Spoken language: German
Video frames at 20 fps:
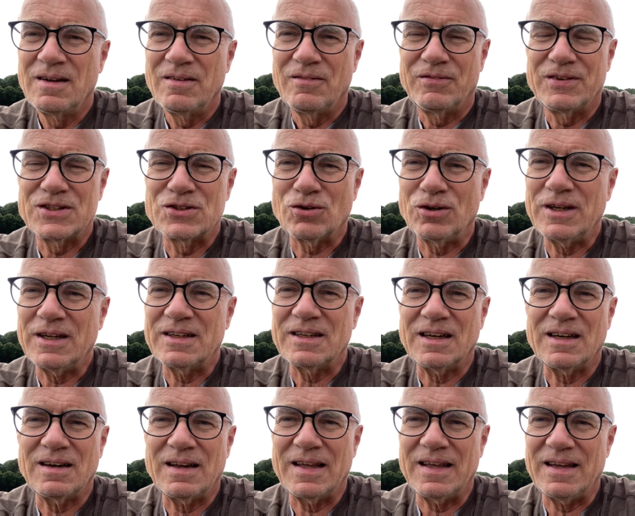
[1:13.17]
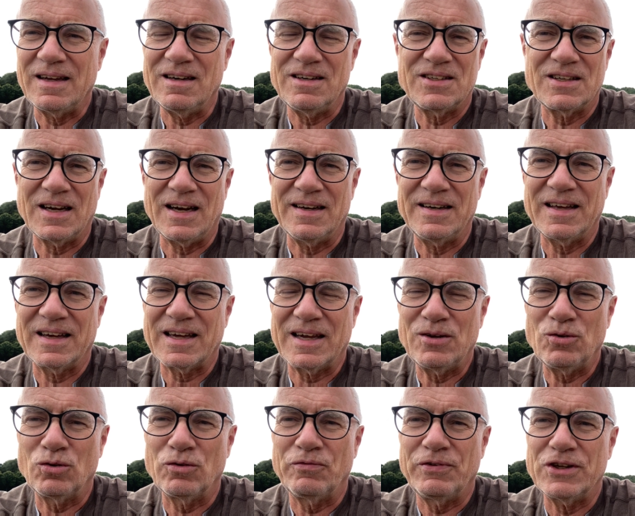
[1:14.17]
Wie soll denn dann ehrliche
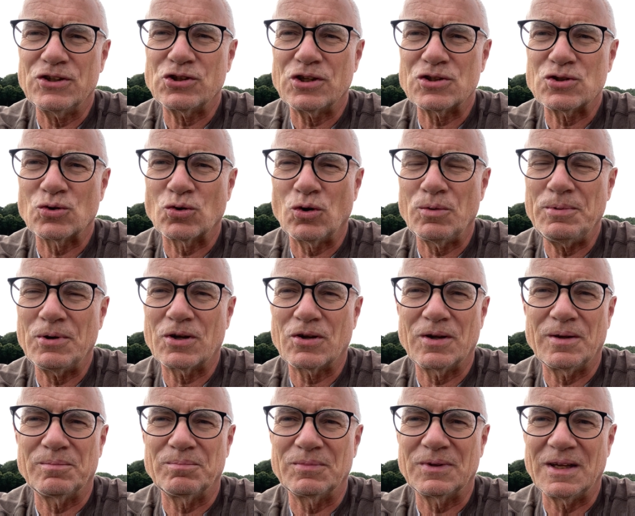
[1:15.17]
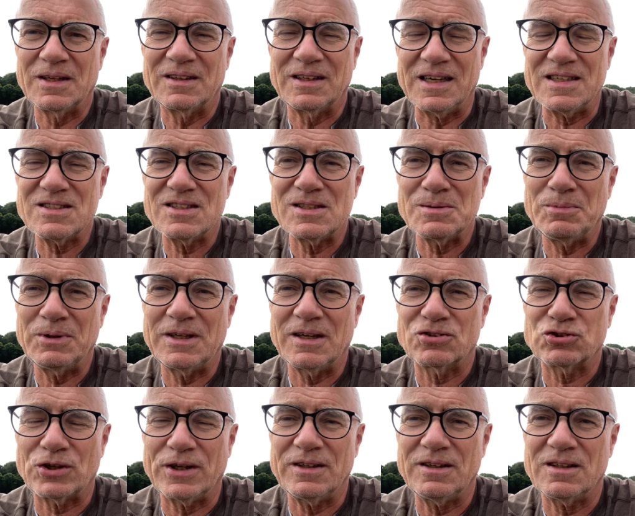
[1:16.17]
Anerkennung und Wertschätzung rüberkommen? Denn das ist immer der
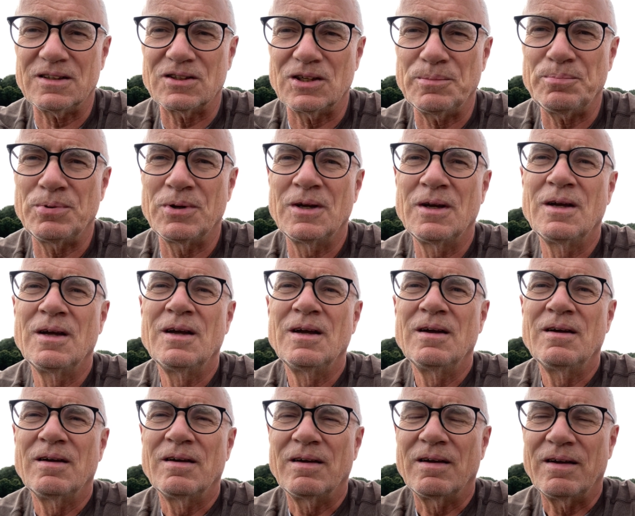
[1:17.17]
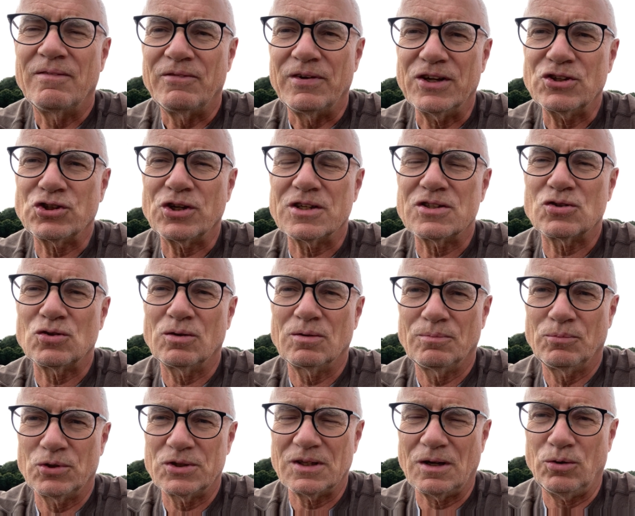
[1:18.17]
Standardtipp. Wertschätzung
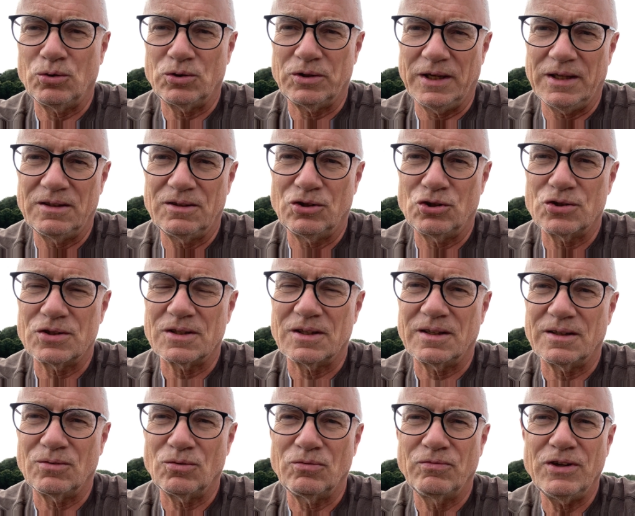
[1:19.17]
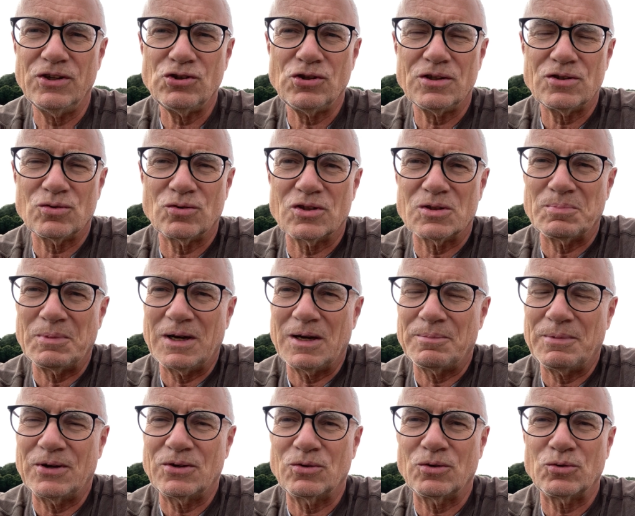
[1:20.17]
muss authentisch sein. Und Wertschätzung ist meiner
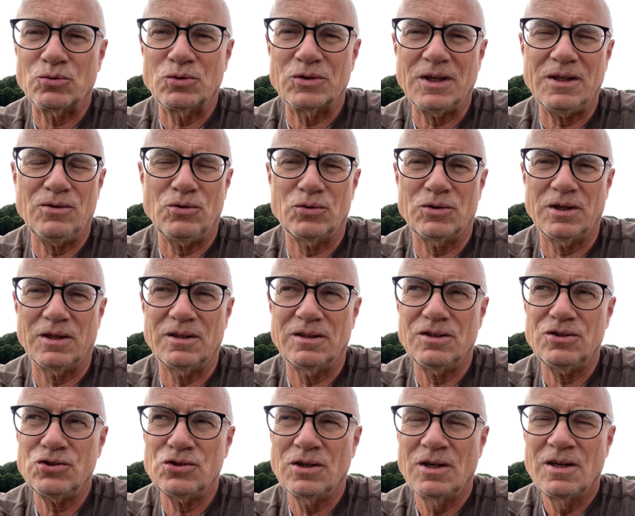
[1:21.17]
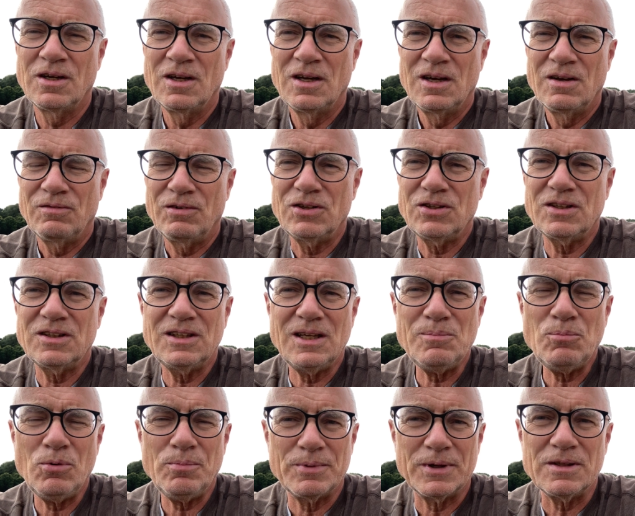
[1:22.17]
Meinung nach nur dann authentisch, wenn ich in dem
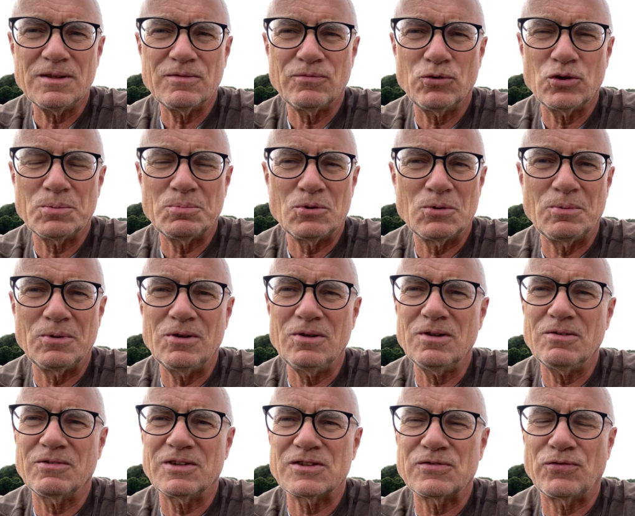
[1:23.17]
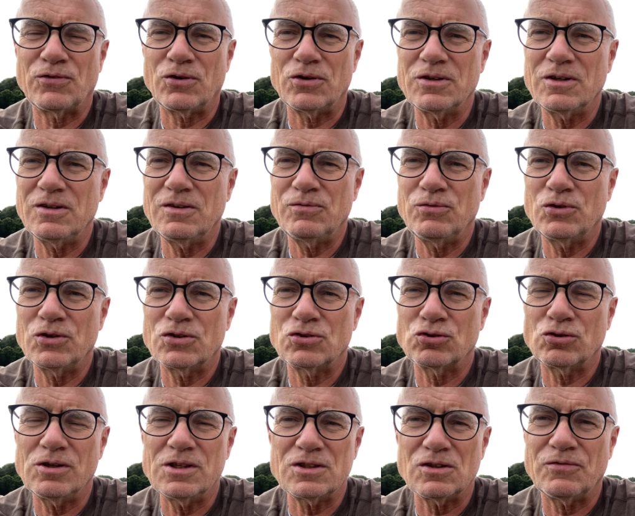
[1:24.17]
Moment, wo ich mich über irgendwas freue, wo ich
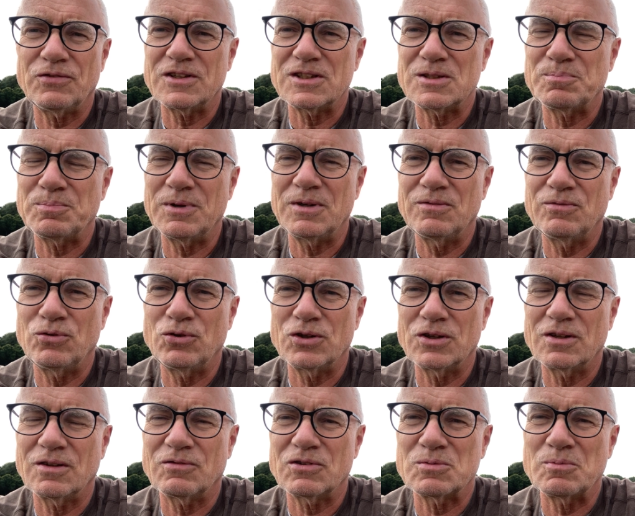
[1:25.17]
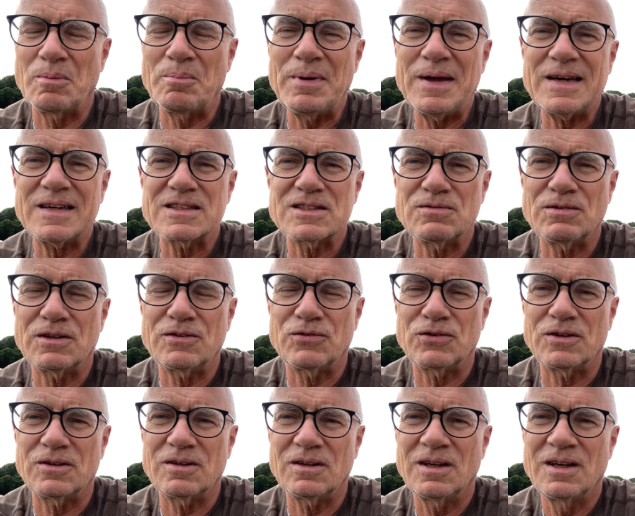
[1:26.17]
stolz auf was bin, wo ich etwas bemerkenswert
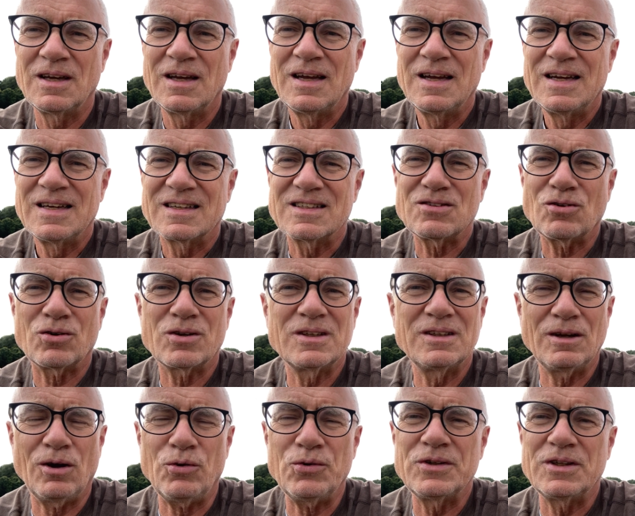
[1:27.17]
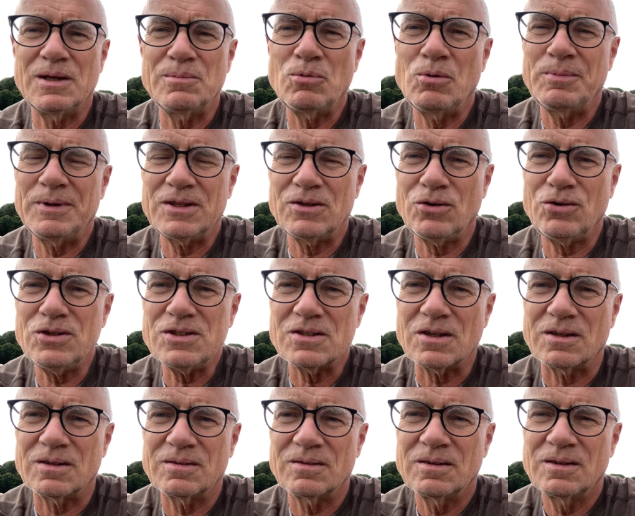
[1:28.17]
finde, das auch genau in dem Moment äußere.